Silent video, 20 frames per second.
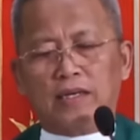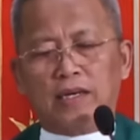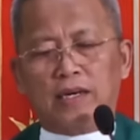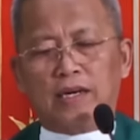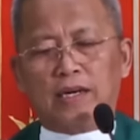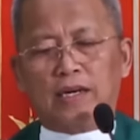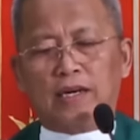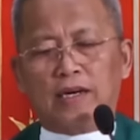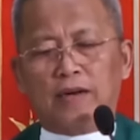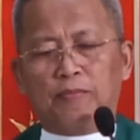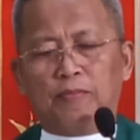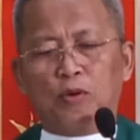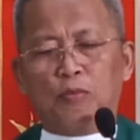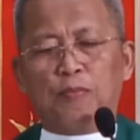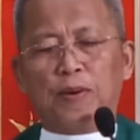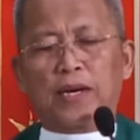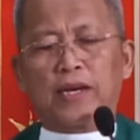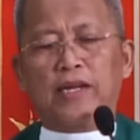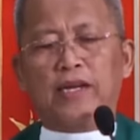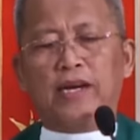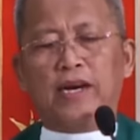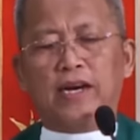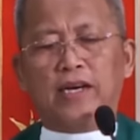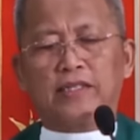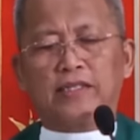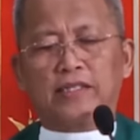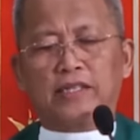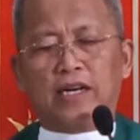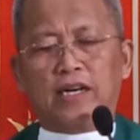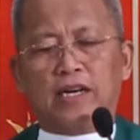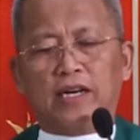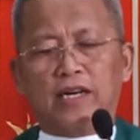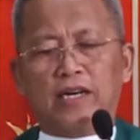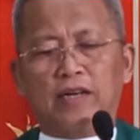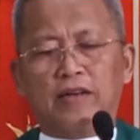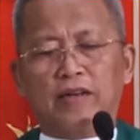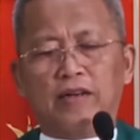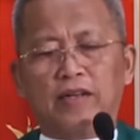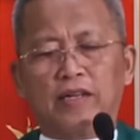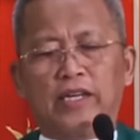uh, ah, popariha sa
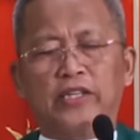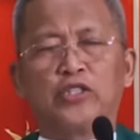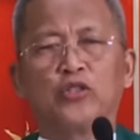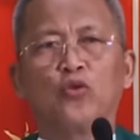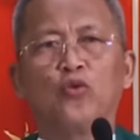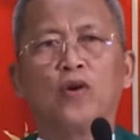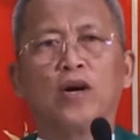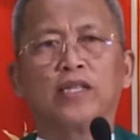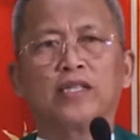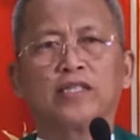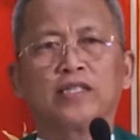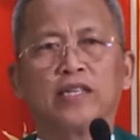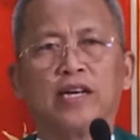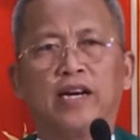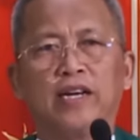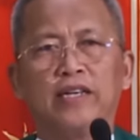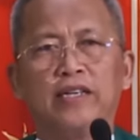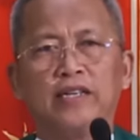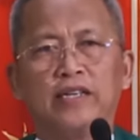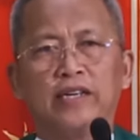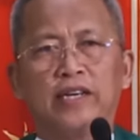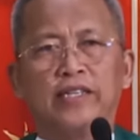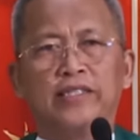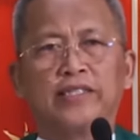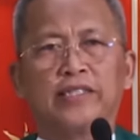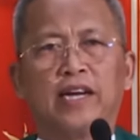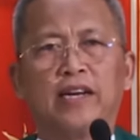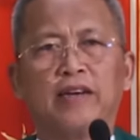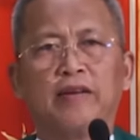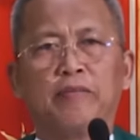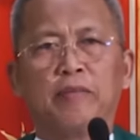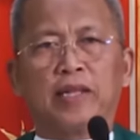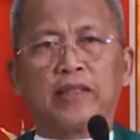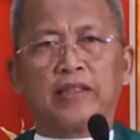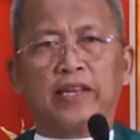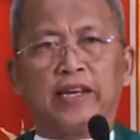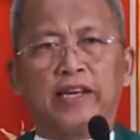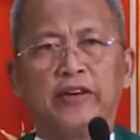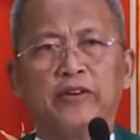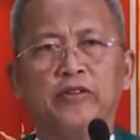gisuwat sad ni San
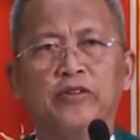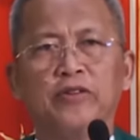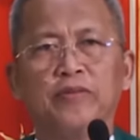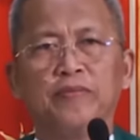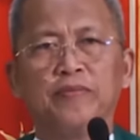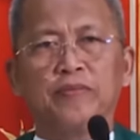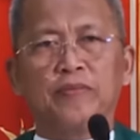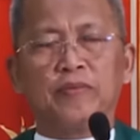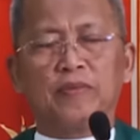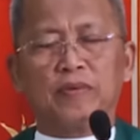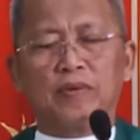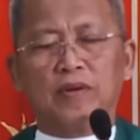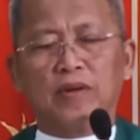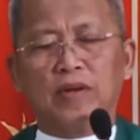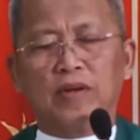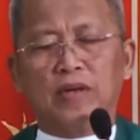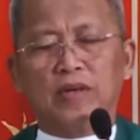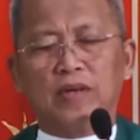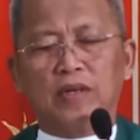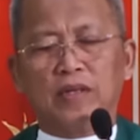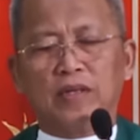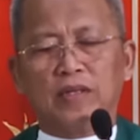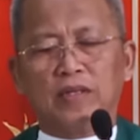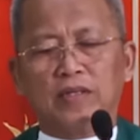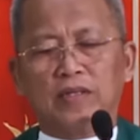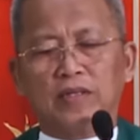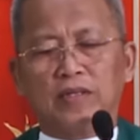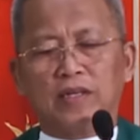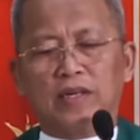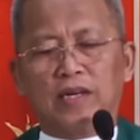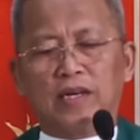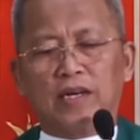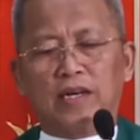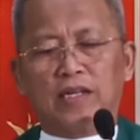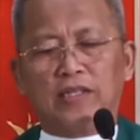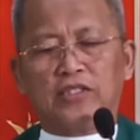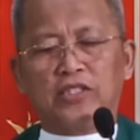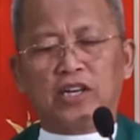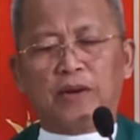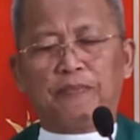Mateo
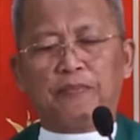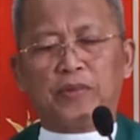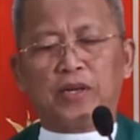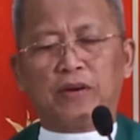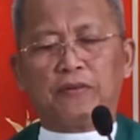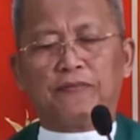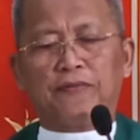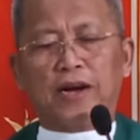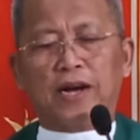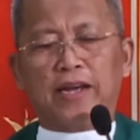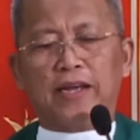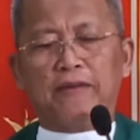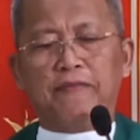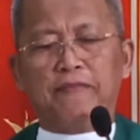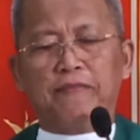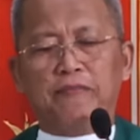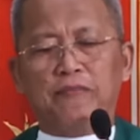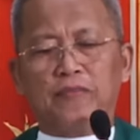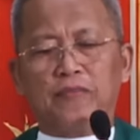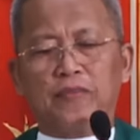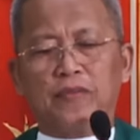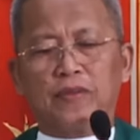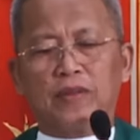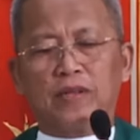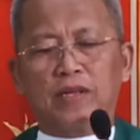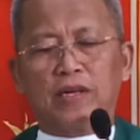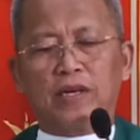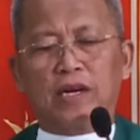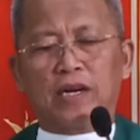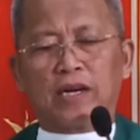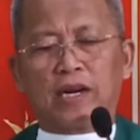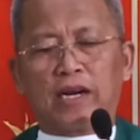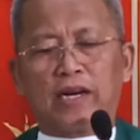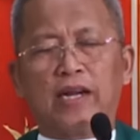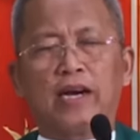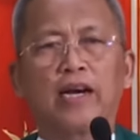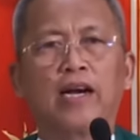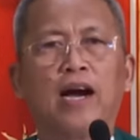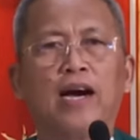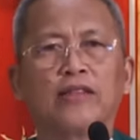uh, chapter 5 ang
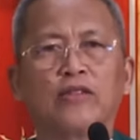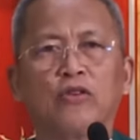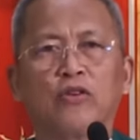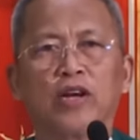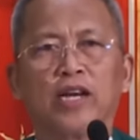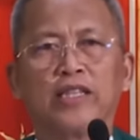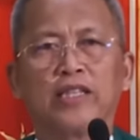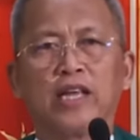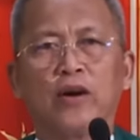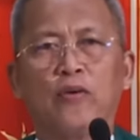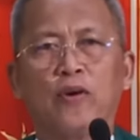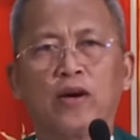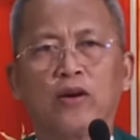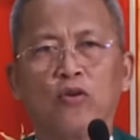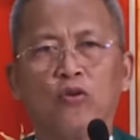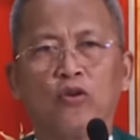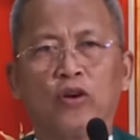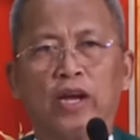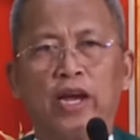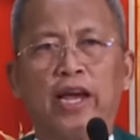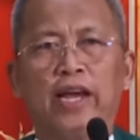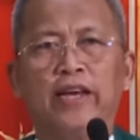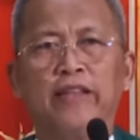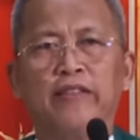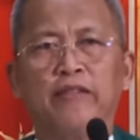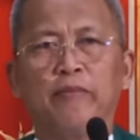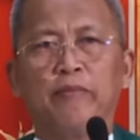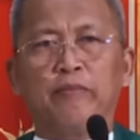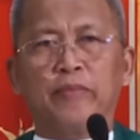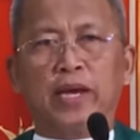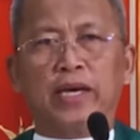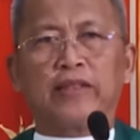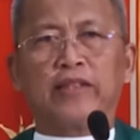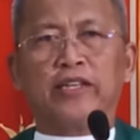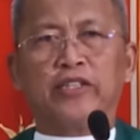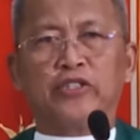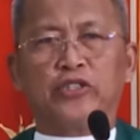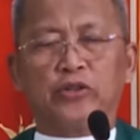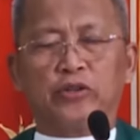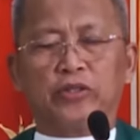kanang atong gitawag og 8
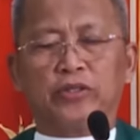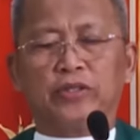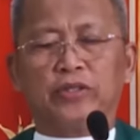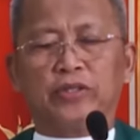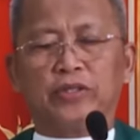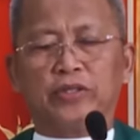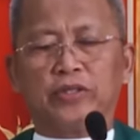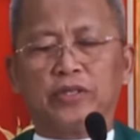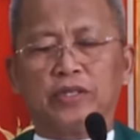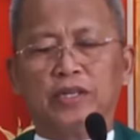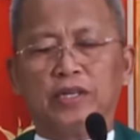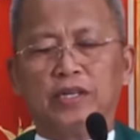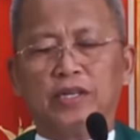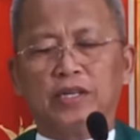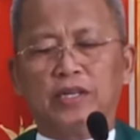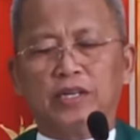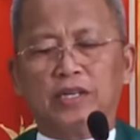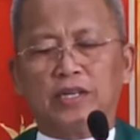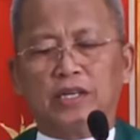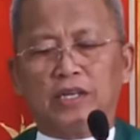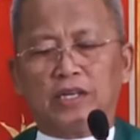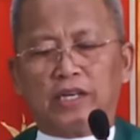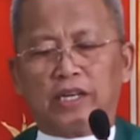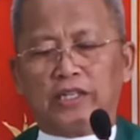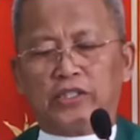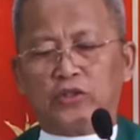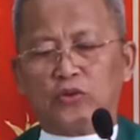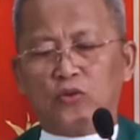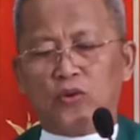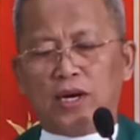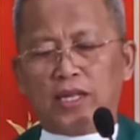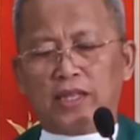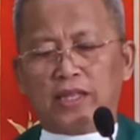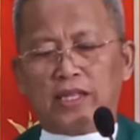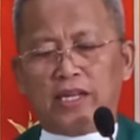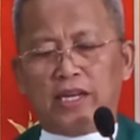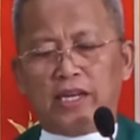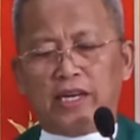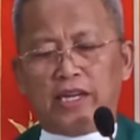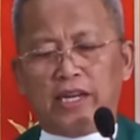beatitudes
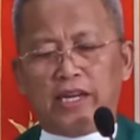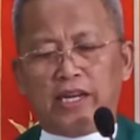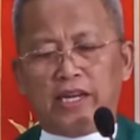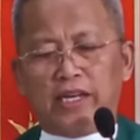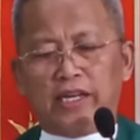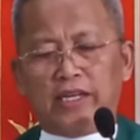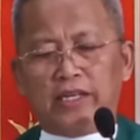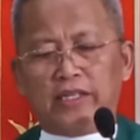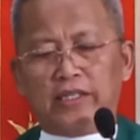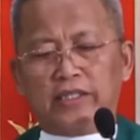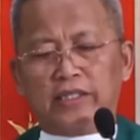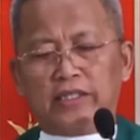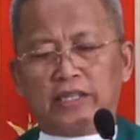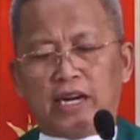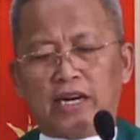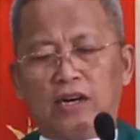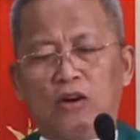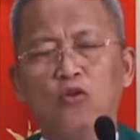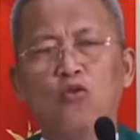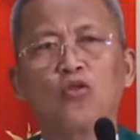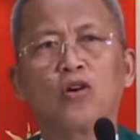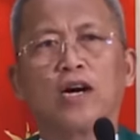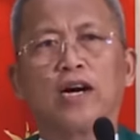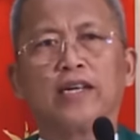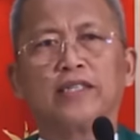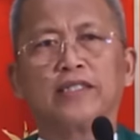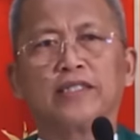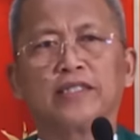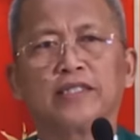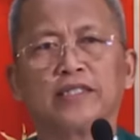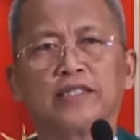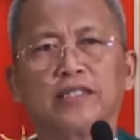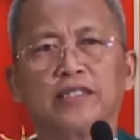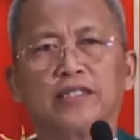gisuwat ni ni San Lucas